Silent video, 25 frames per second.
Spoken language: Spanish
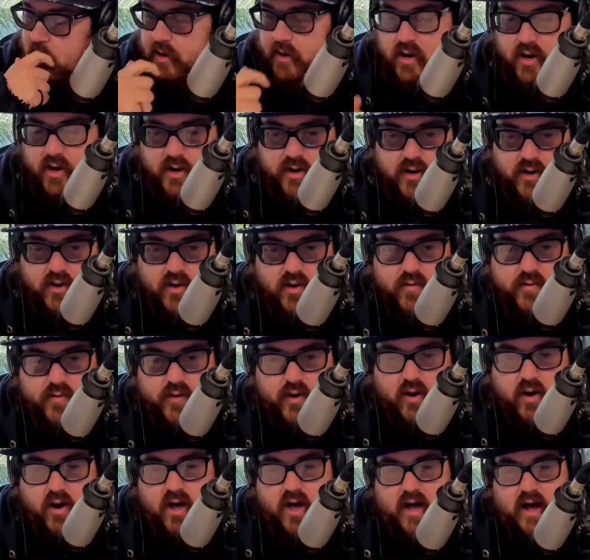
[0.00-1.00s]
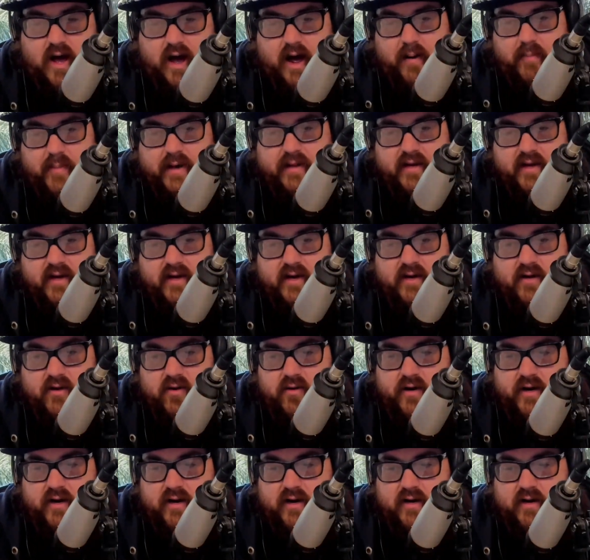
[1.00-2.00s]
no, no, obvio. Aparte,
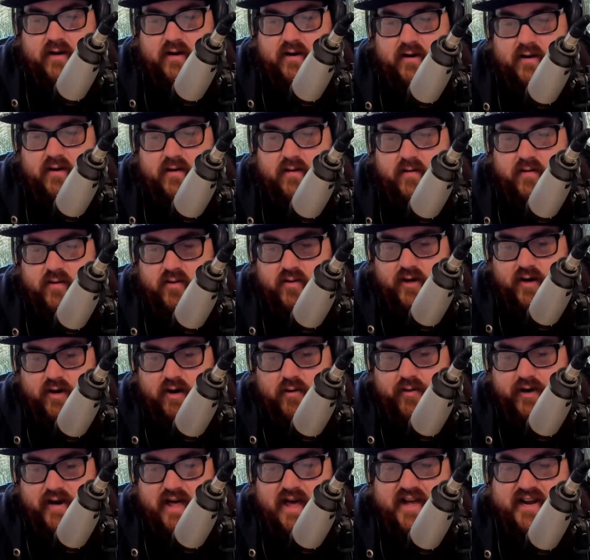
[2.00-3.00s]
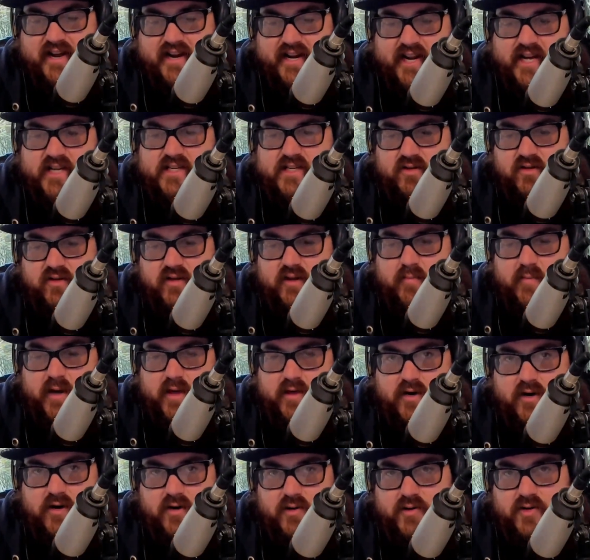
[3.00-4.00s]
con, el, con la unidad de creación de
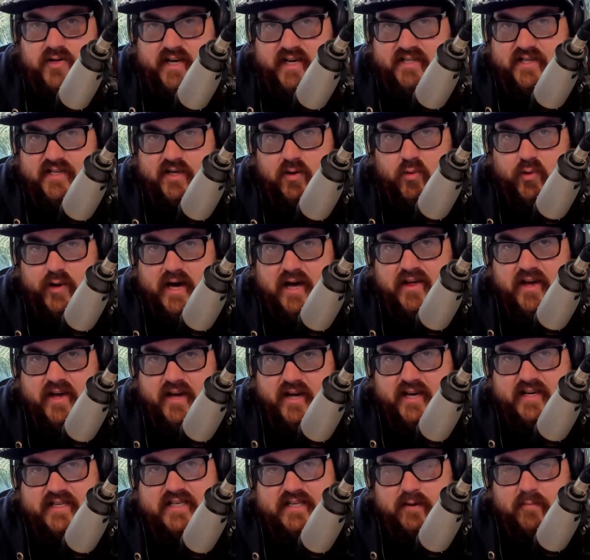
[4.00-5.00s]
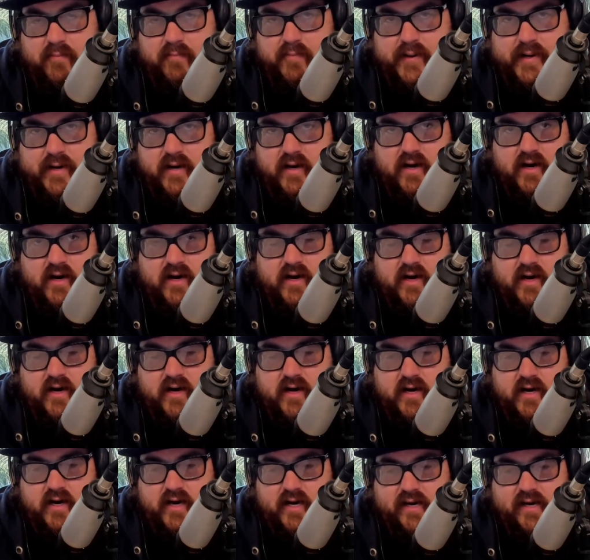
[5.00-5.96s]
medios, te aseguras de que siempre eh,